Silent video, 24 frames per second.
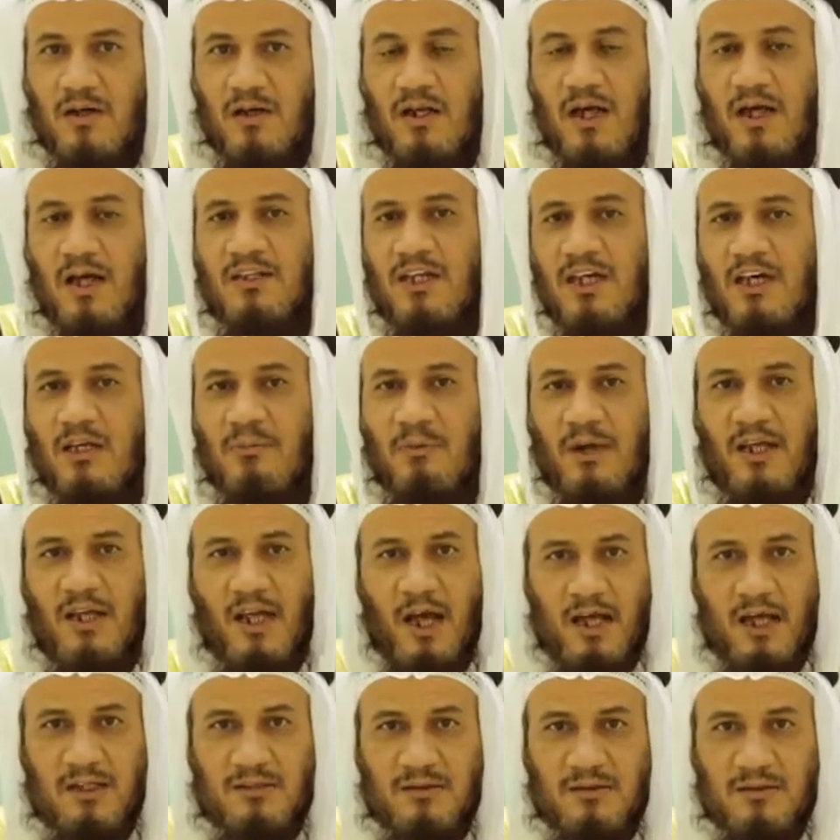لا تغيب عن
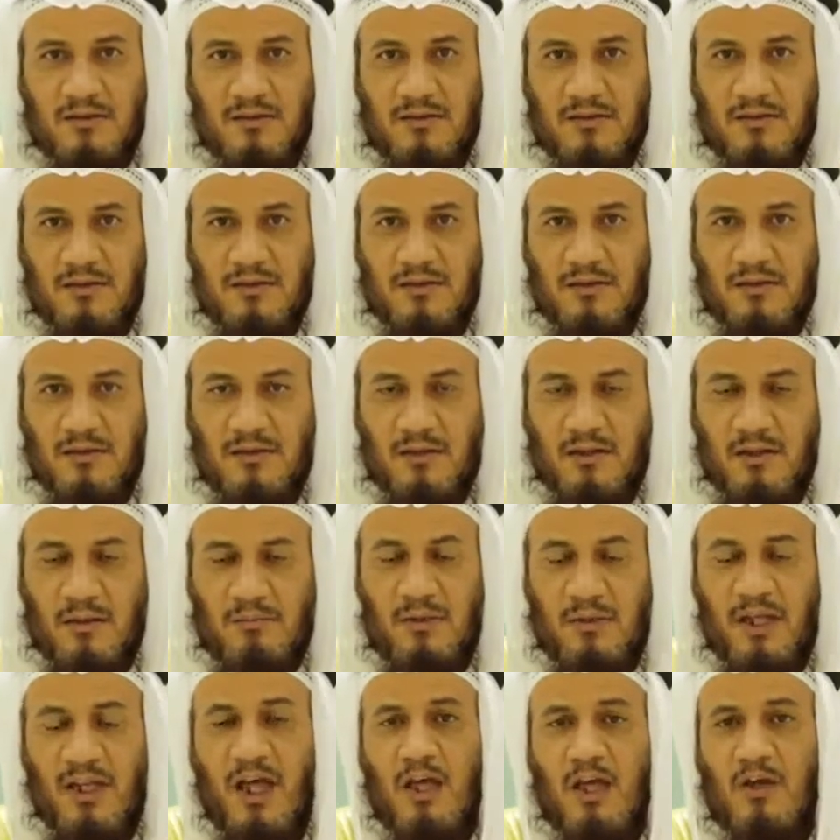أحد
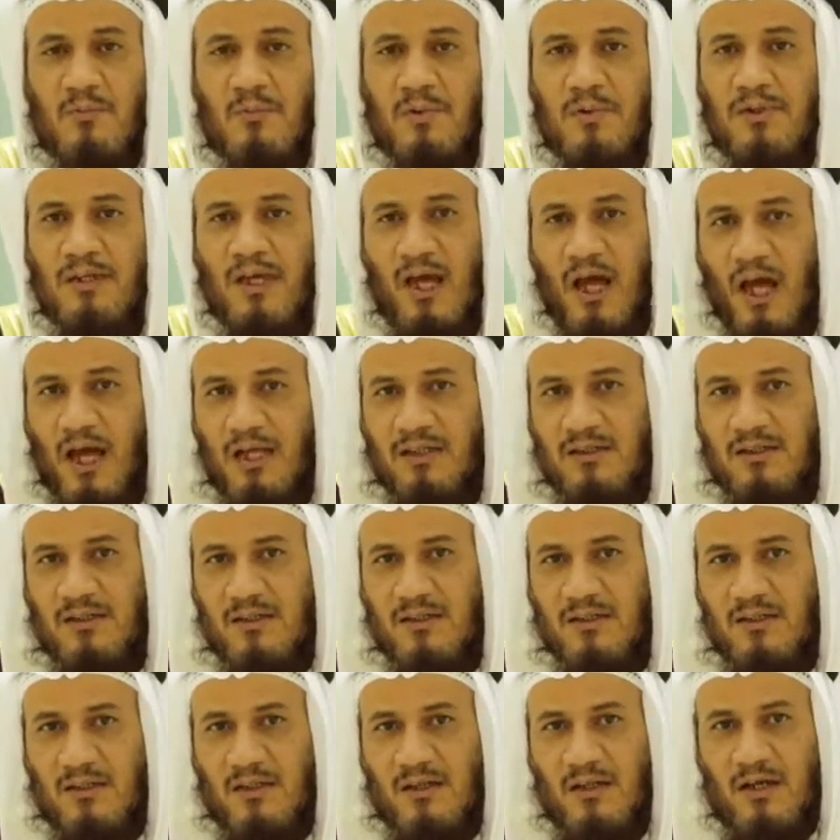بل لا يمكن لأحد
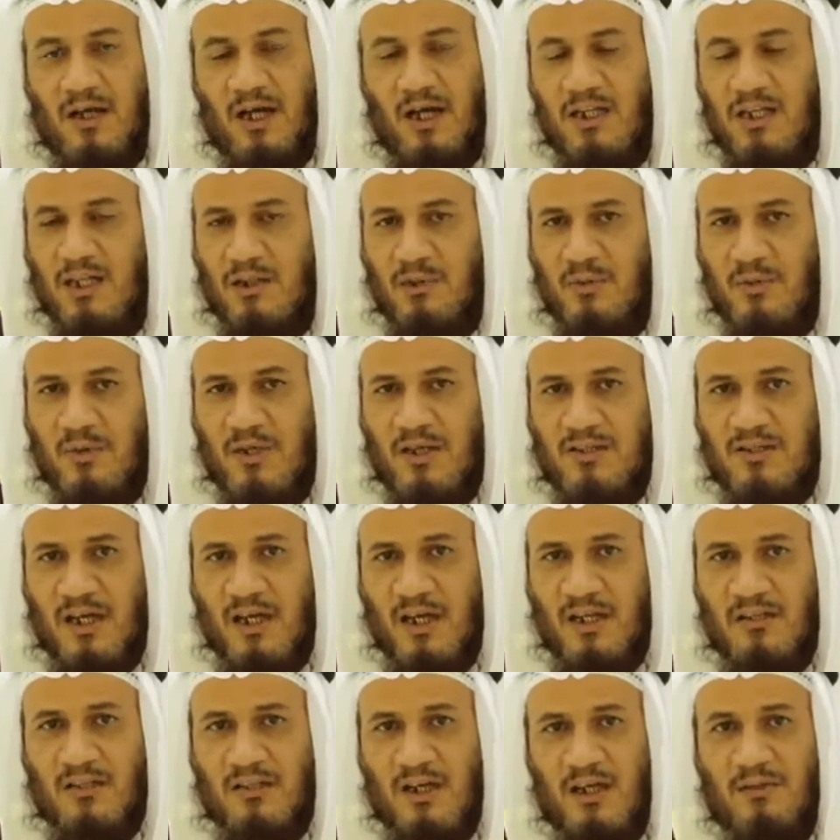أن يذكر
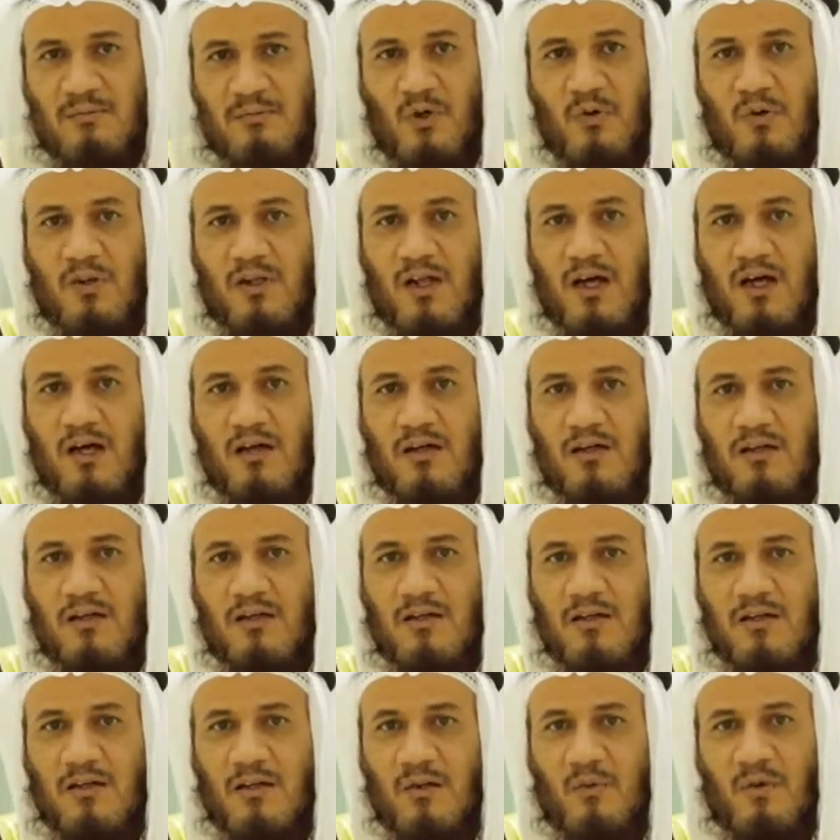زايد رحمه الله
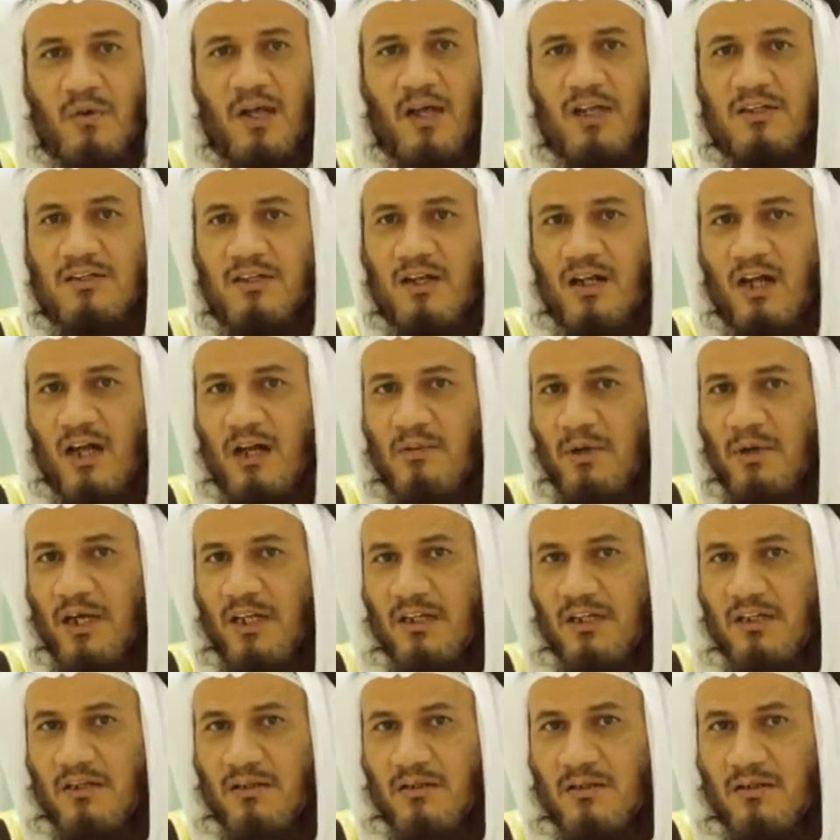ولا يترحم
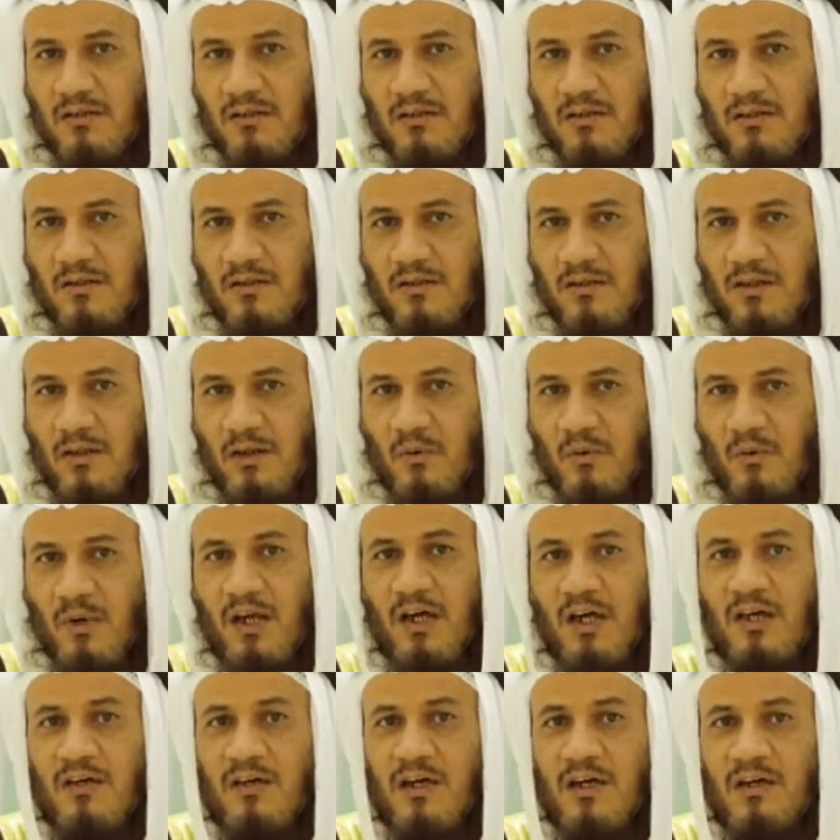عليه
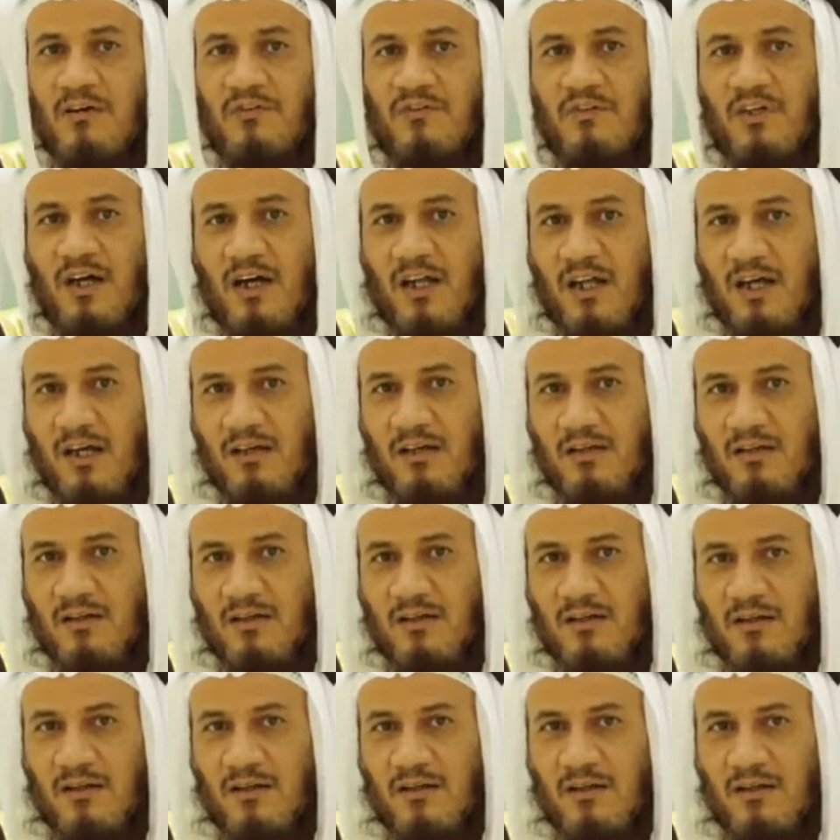ولا يرى إفضاله
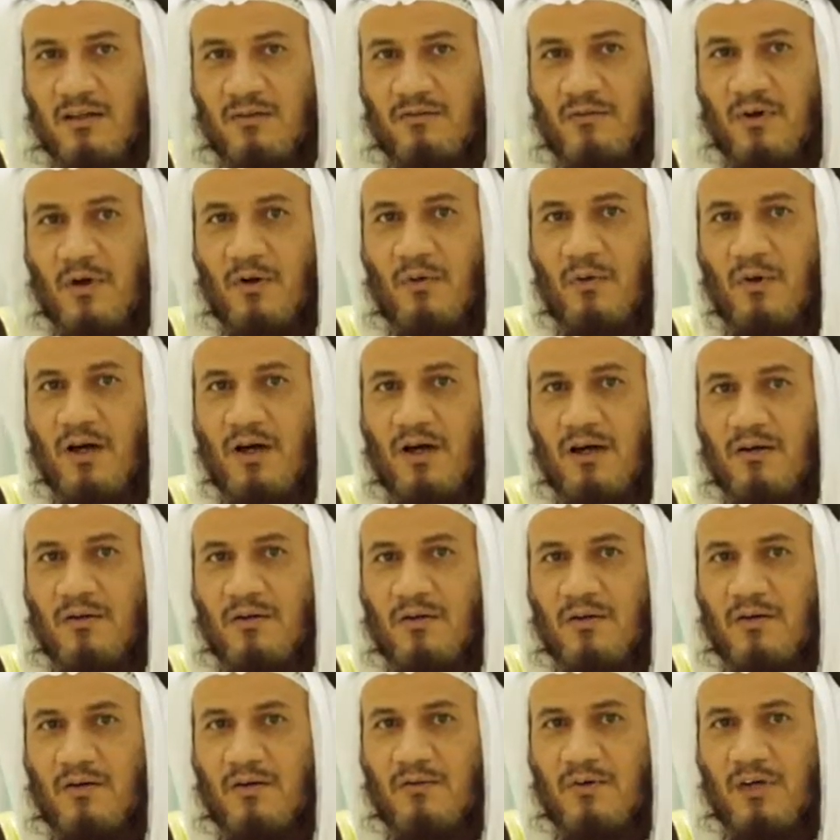فهو
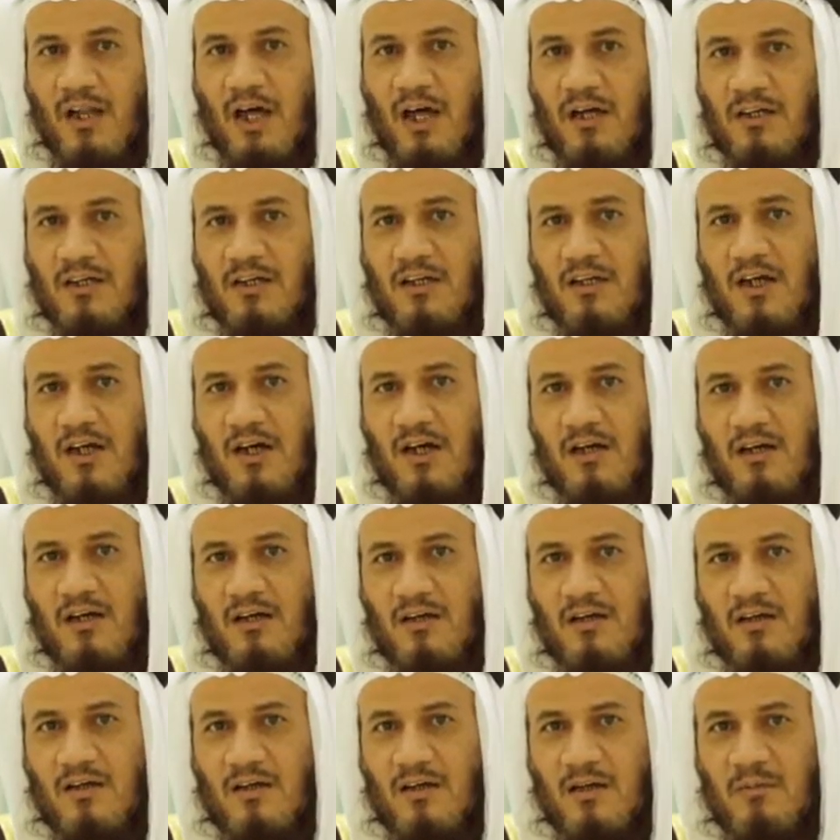في الحقيقة
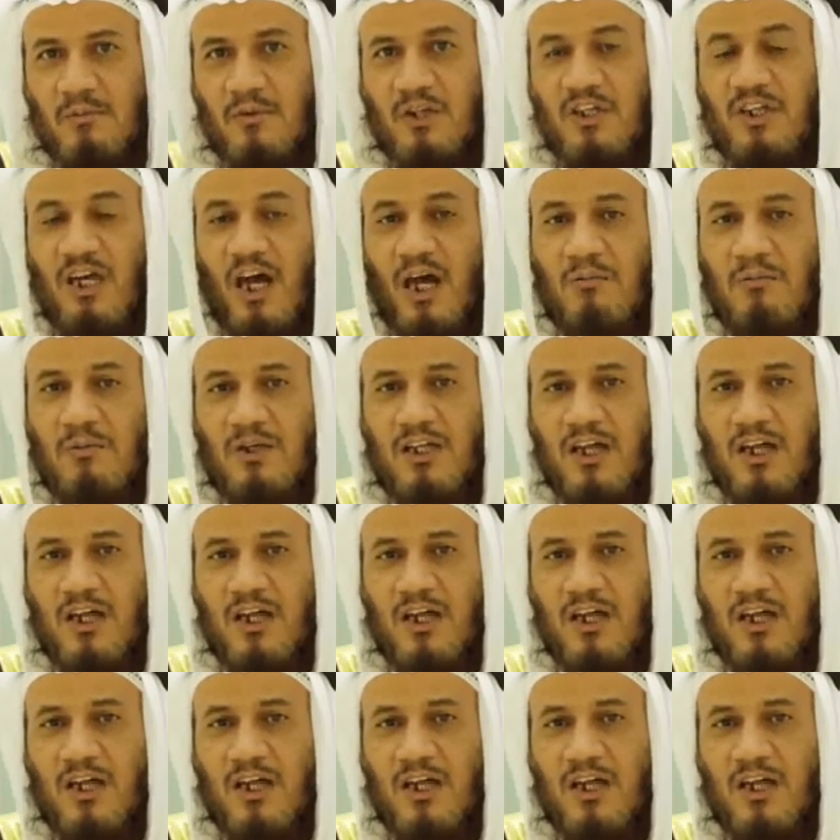من نعم